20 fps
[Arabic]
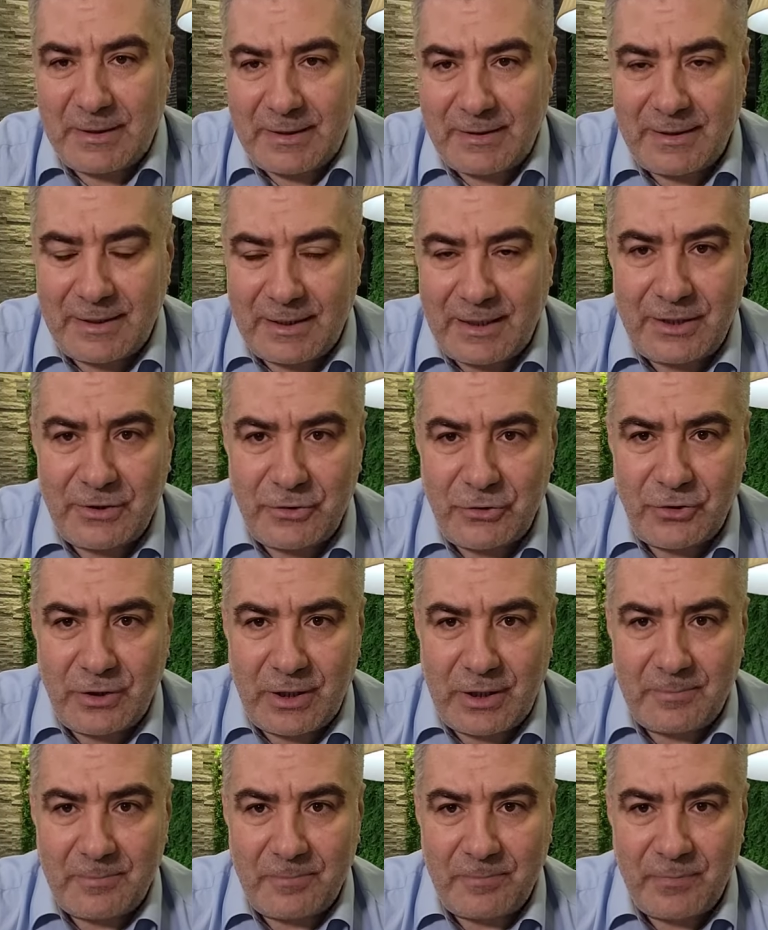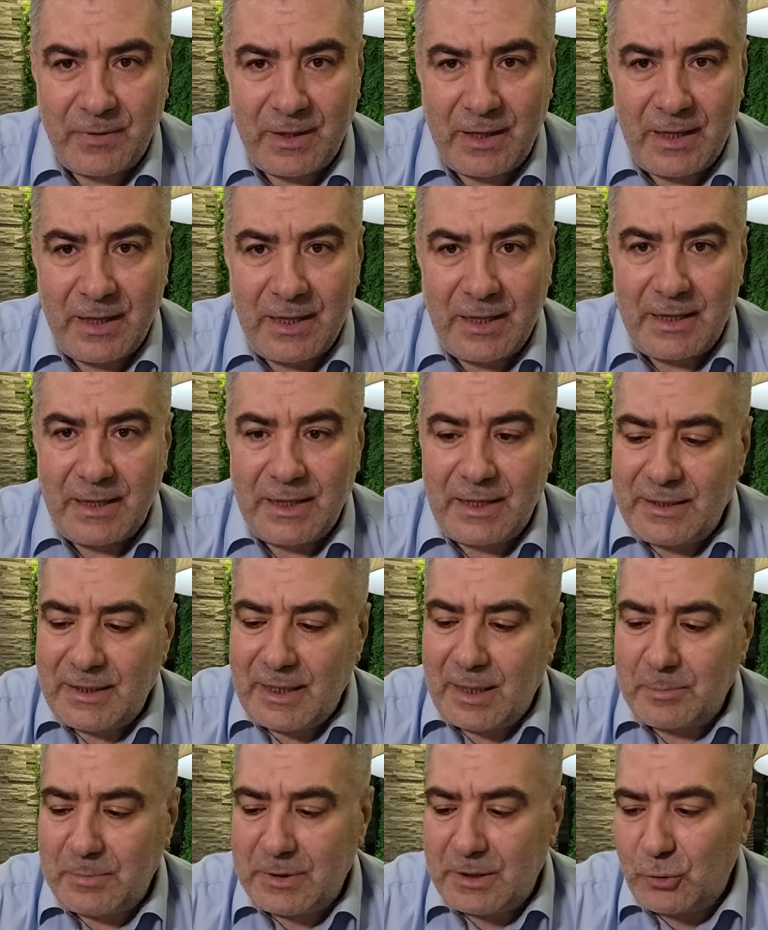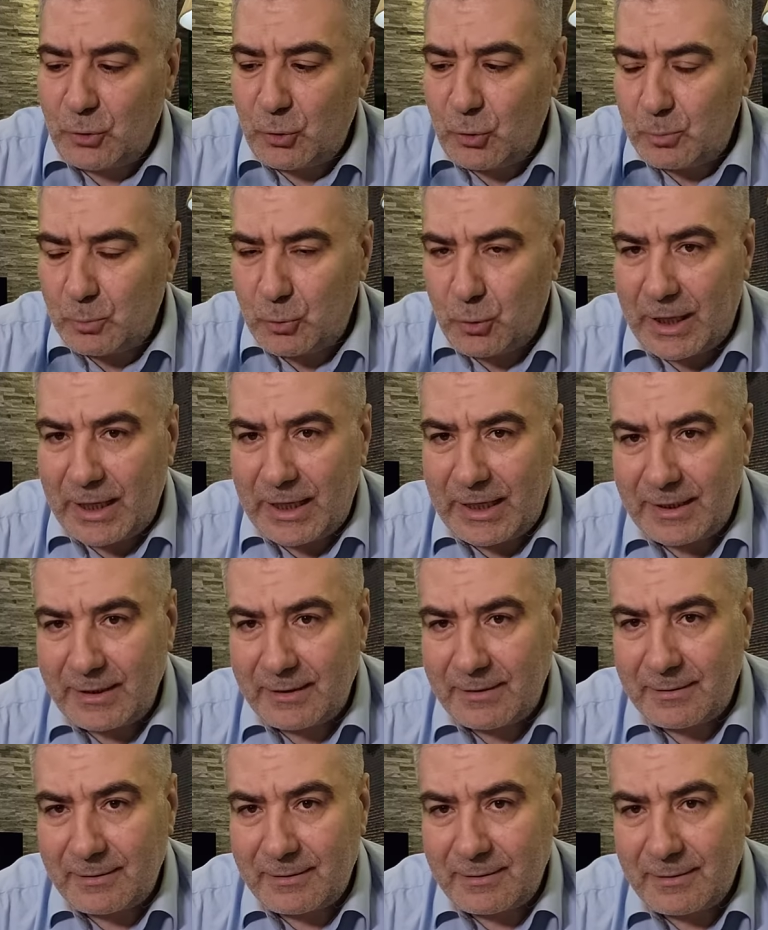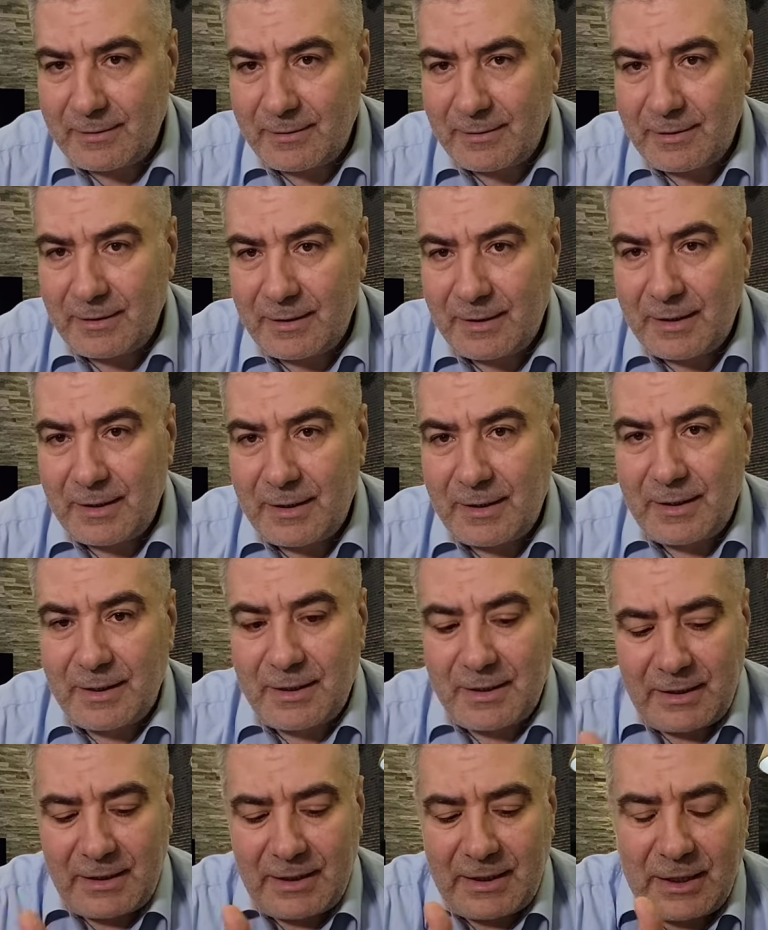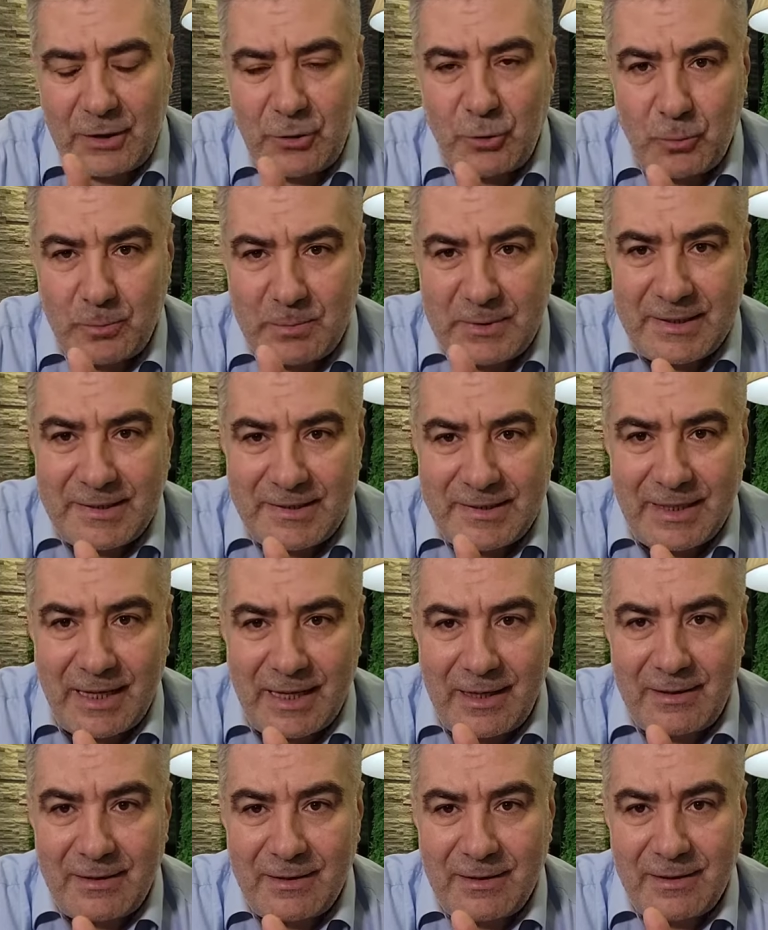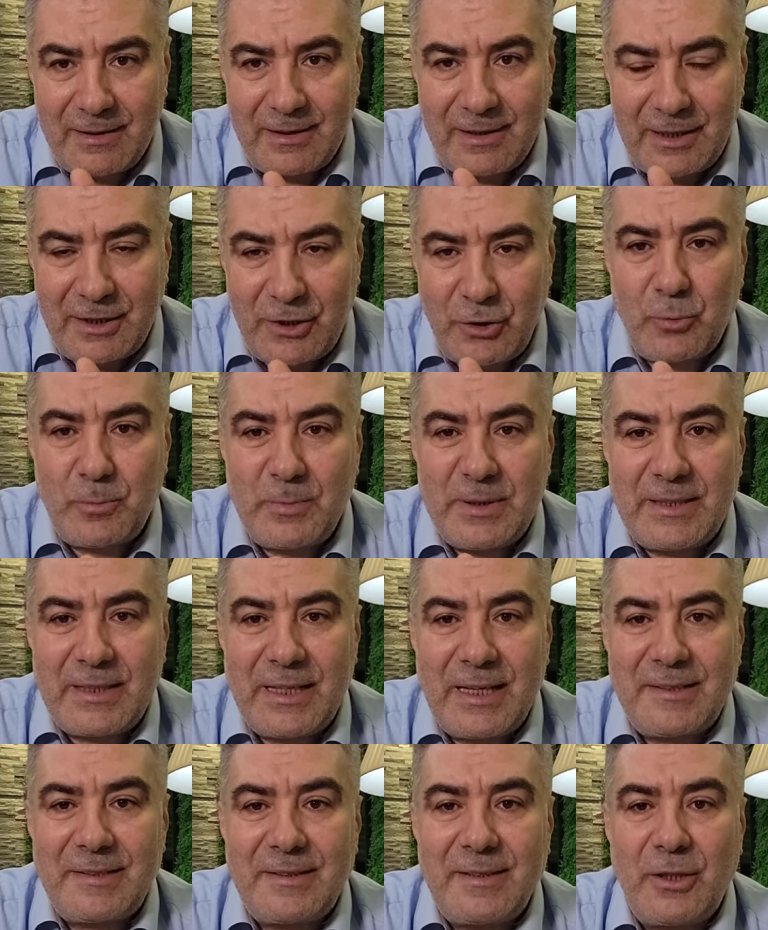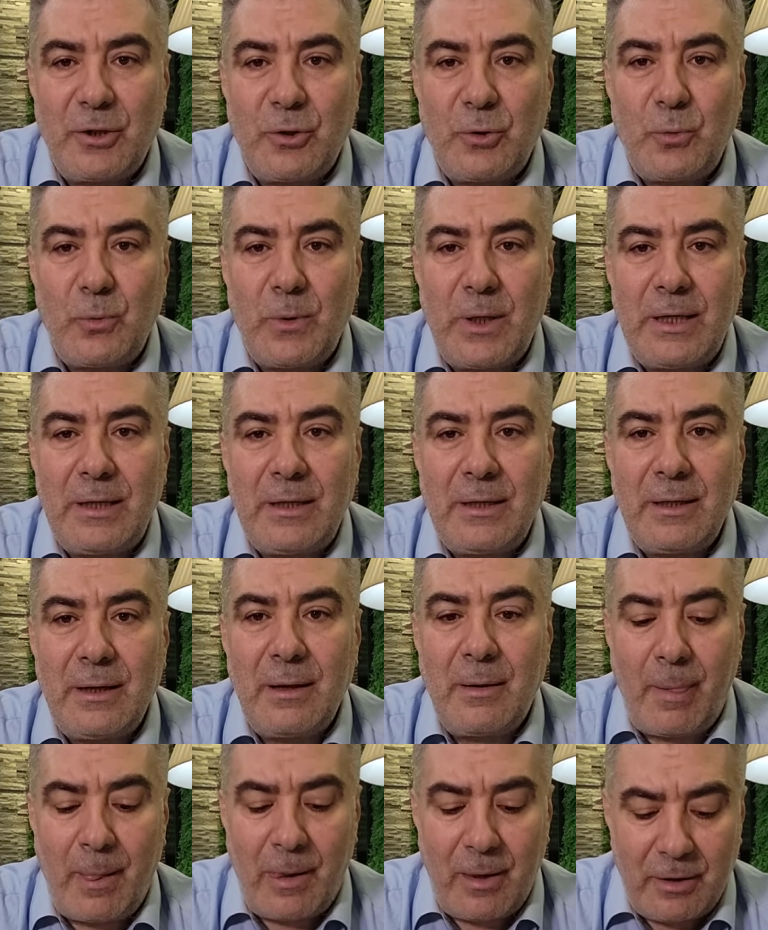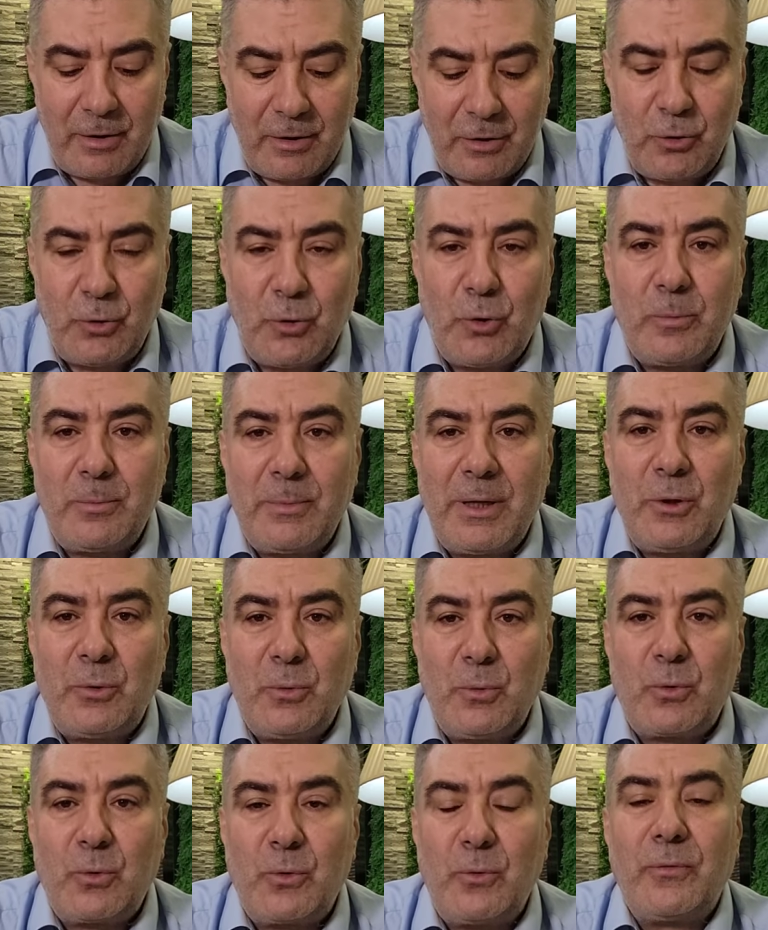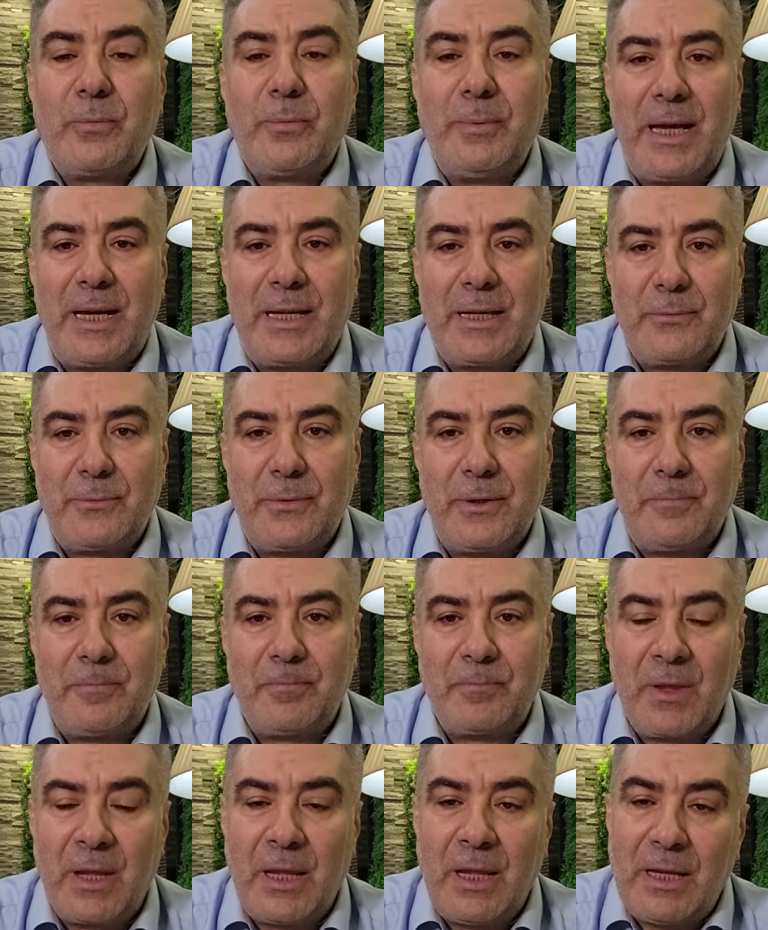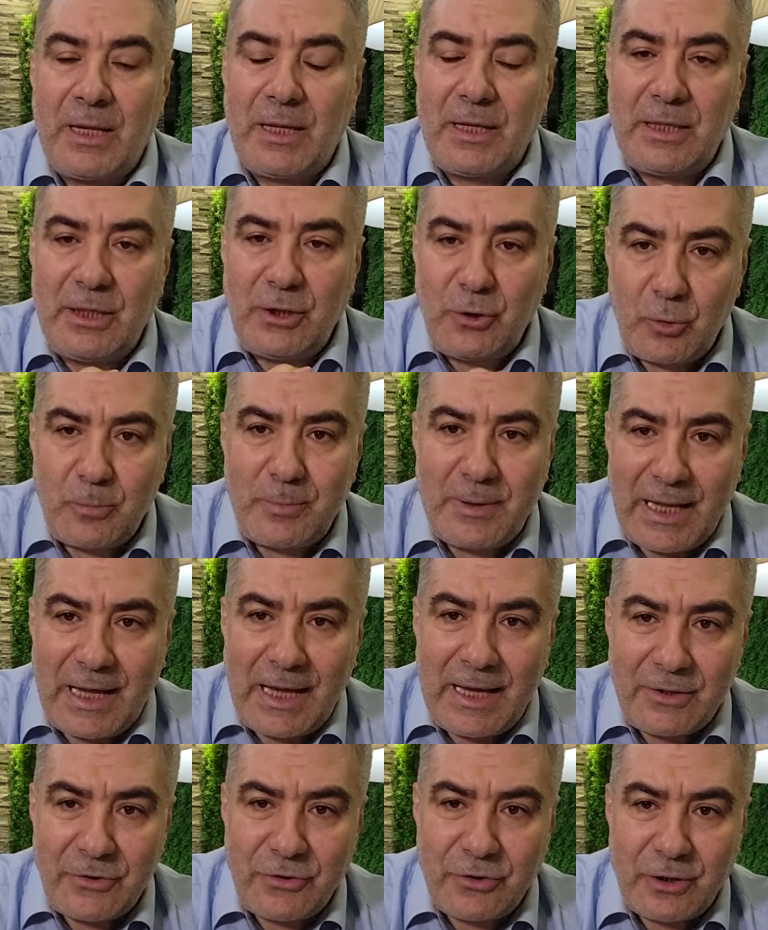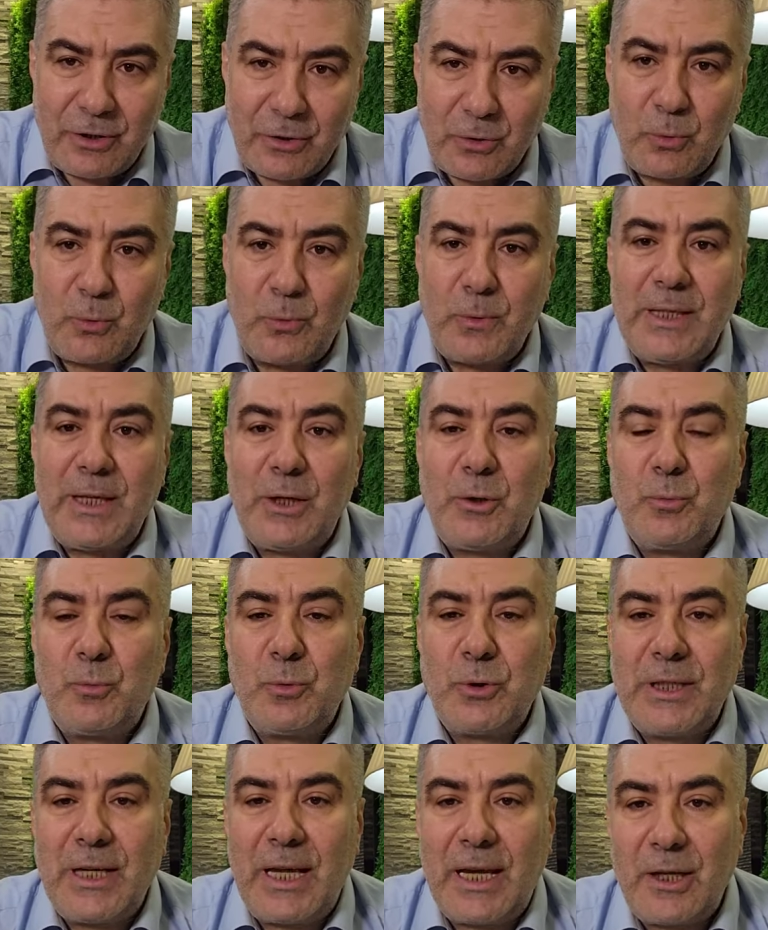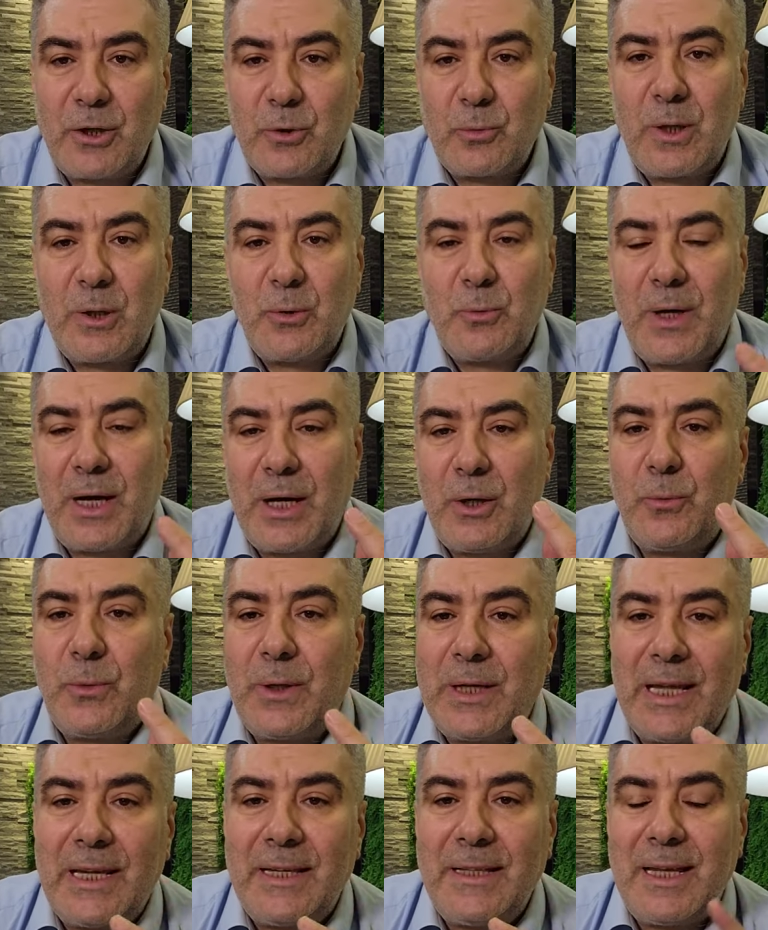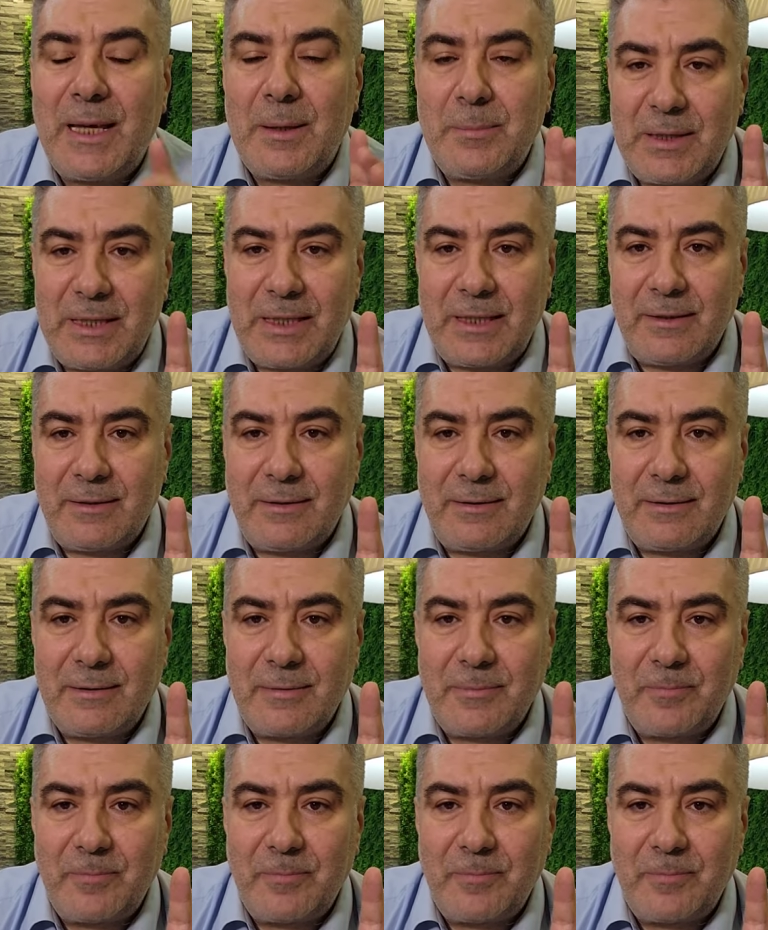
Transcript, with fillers: من ذي الحجة هي من يوم واحد إلى يوم تسعة اليوم التاسع هو يوم الوقوف بعرفة اليوم العاشر هو يوم النحر وهو أول أيام العيد